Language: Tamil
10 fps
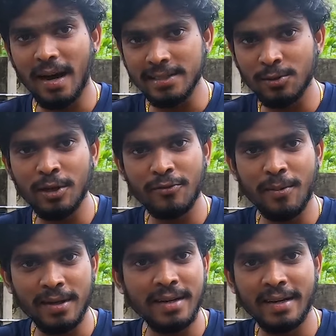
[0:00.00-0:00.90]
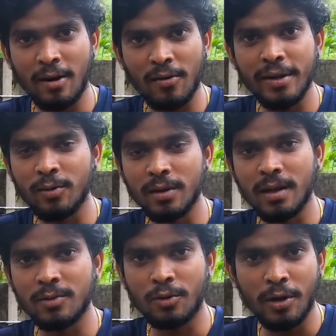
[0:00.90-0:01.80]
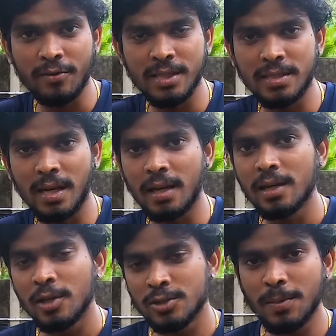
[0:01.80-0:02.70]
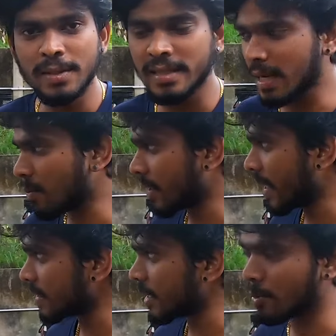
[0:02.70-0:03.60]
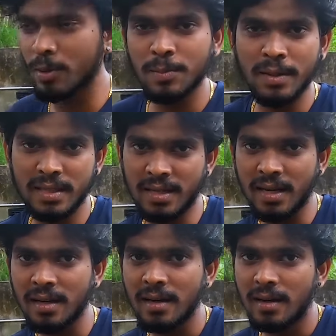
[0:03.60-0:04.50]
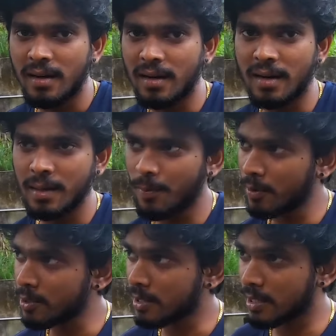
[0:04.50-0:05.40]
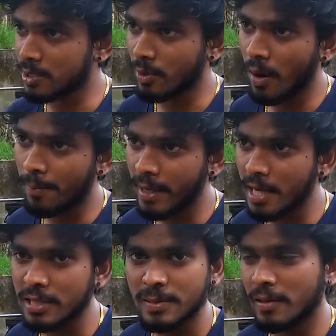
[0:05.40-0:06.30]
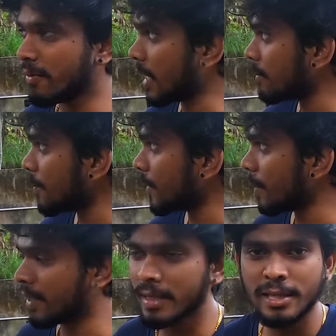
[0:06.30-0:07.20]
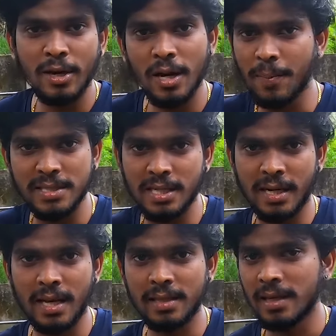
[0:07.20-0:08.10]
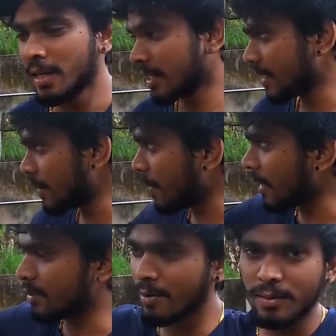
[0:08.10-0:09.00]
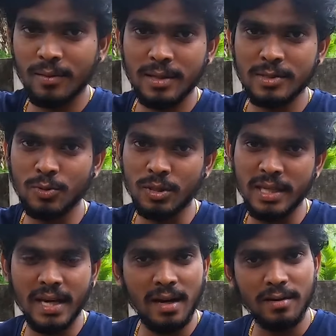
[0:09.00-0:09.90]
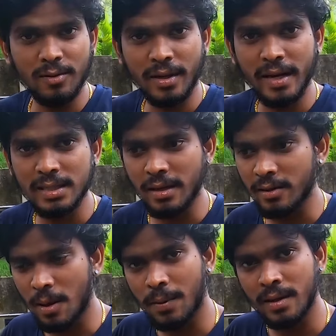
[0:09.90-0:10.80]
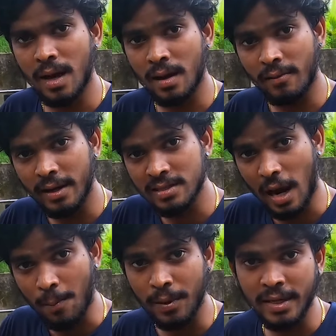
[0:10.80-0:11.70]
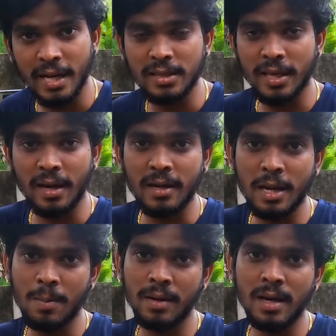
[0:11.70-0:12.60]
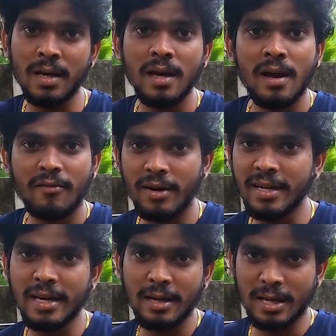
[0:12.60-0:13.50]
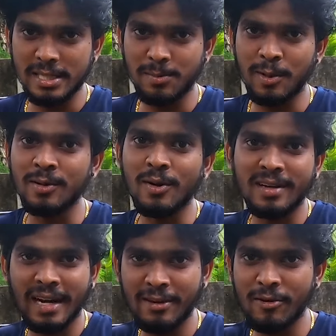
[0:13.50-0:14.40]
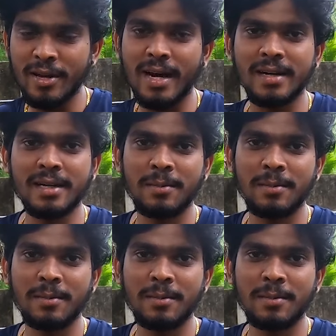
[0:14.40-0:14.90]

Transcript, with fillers: ஆர்சி ஒன் ஃபைவ் மட்டும் நினைக்கிறேன் அவ்வளோ வெயிட் கொடுக்குறது ஒன் டுவெண்ட்டி ஃபீஸில் ஸோ பார்த்தீங்கன்னா நம்ம ஏற்ற ஏறும்போது பார்த்தீங்கன்னா இப்போ வந்து ஸ்லோ அப்படியே வேகமாக போய் அப்படியே ஏற்ற ஏறினா பிரச்சனை கிடையாது இந்த மாதிரி ஒரு குட்டியாக ஒரு ஏற்றம் இருக்குது அப்படின்னா அங்கே வண்டி ஸ்டாப் பண்ணிட்டு ஏற்ற ஏறினீங்க அப்படின்னா வண்டி ஏற கஷ்டப்படும் நான் உங்களுக்கு லைவாகவே காட்டுறேன்